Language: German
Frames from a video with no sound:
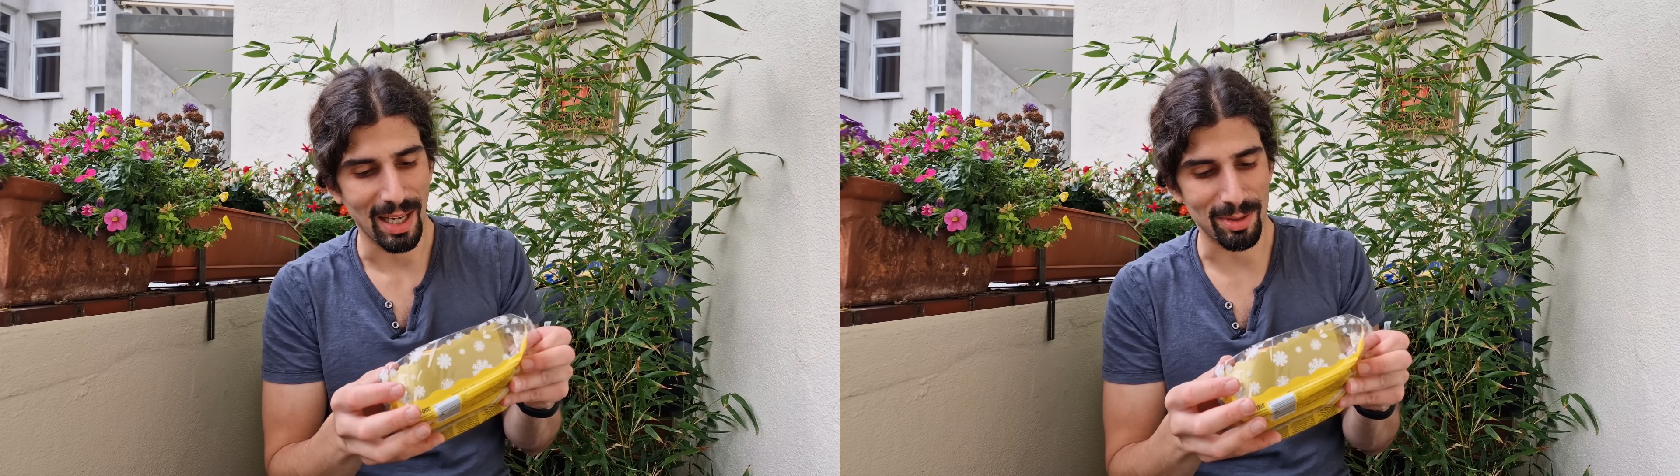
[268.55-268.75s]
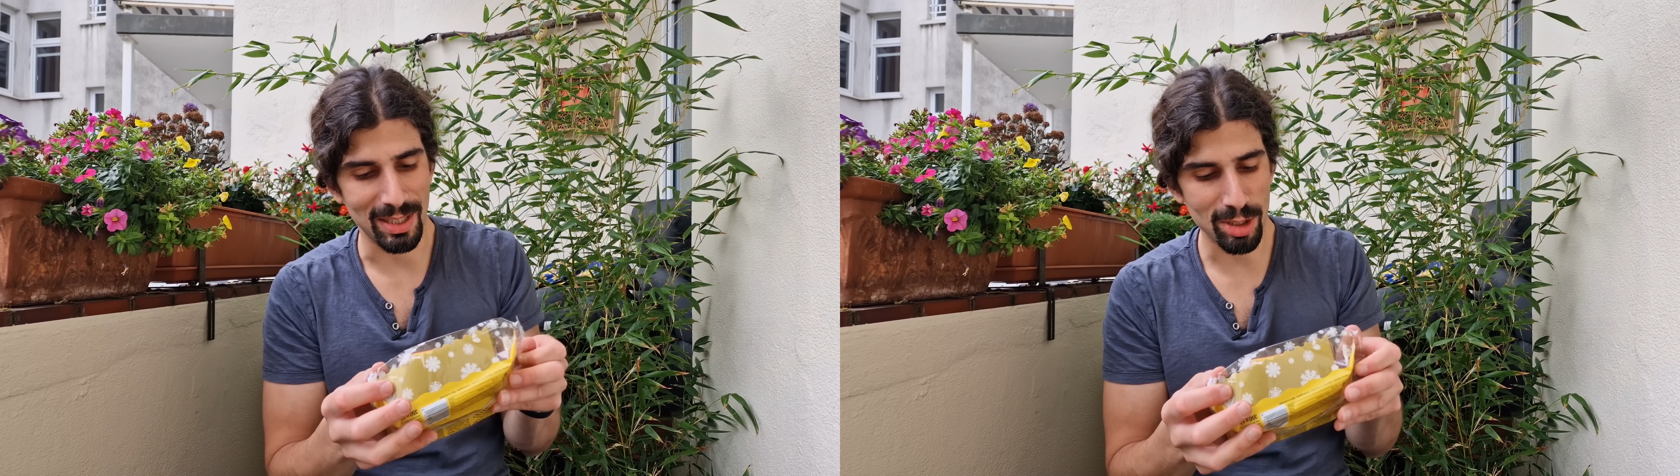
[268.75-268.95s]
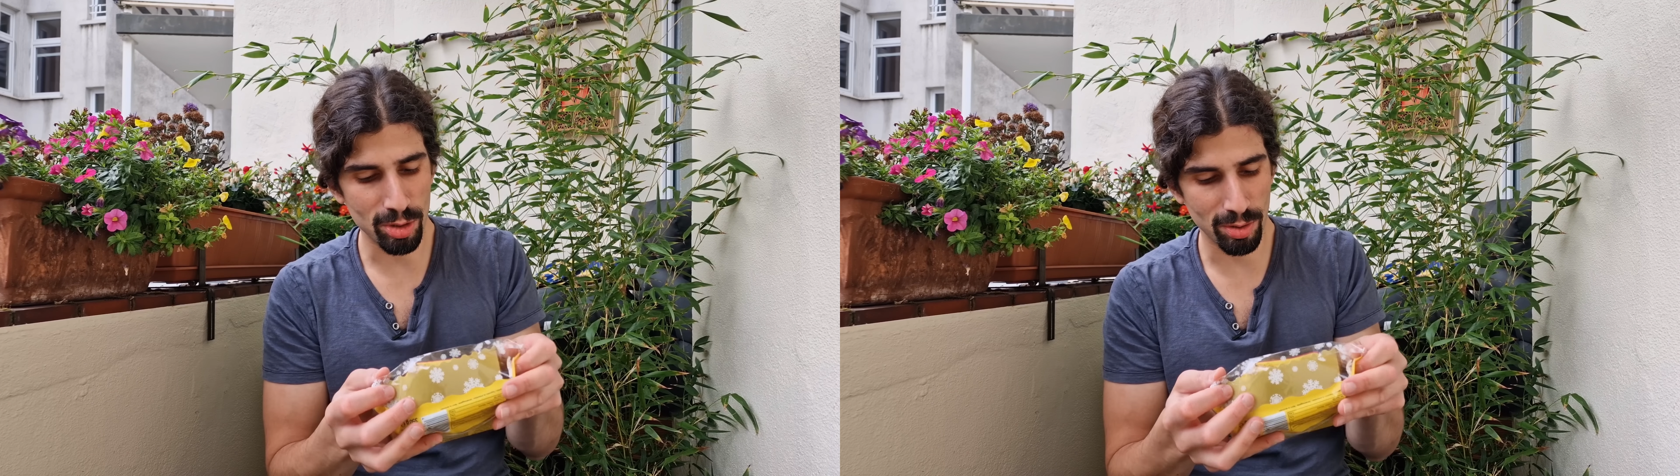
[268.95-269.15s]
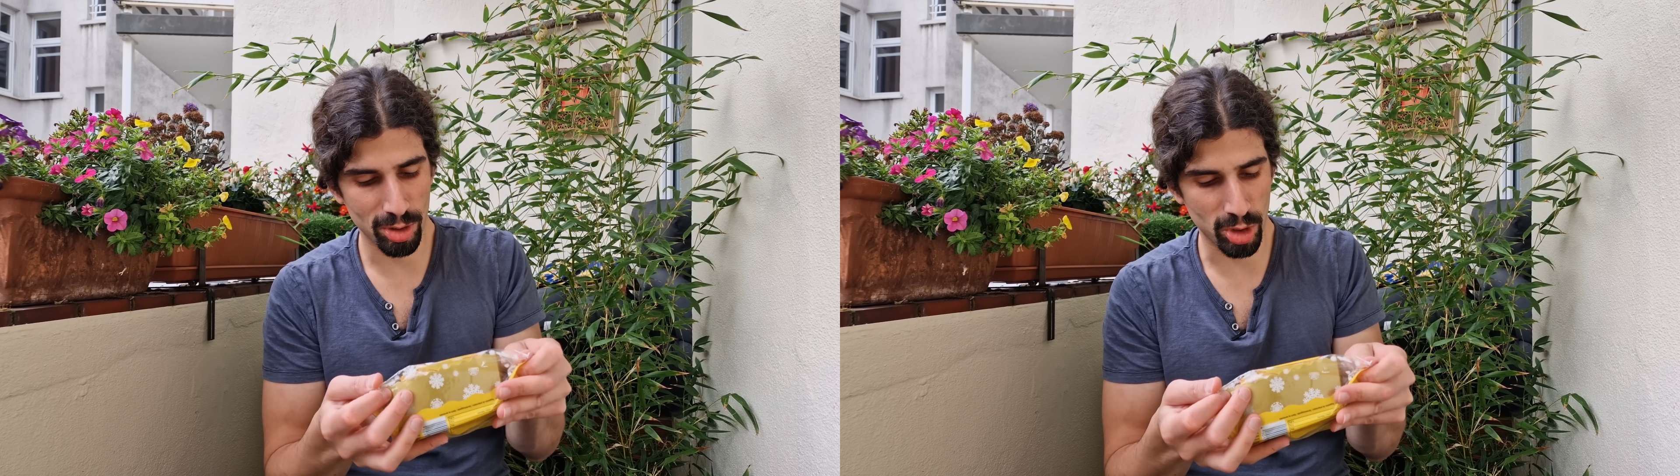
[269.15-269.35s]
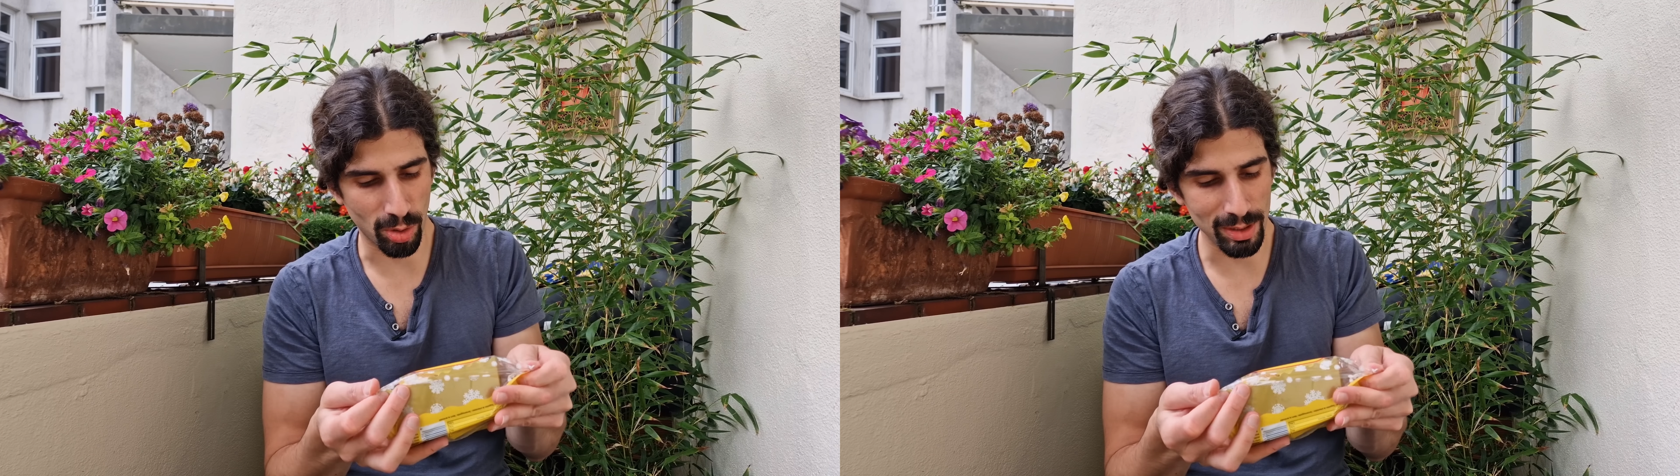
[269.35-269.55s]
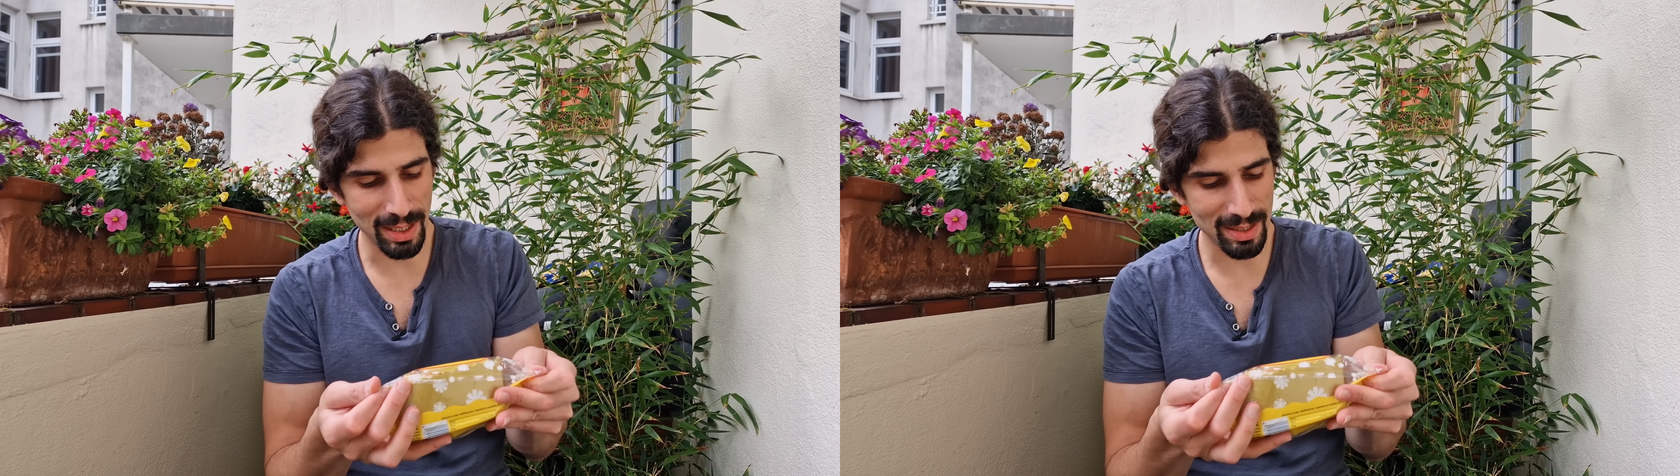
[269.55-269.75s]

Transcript: Also jetzt schon Stollen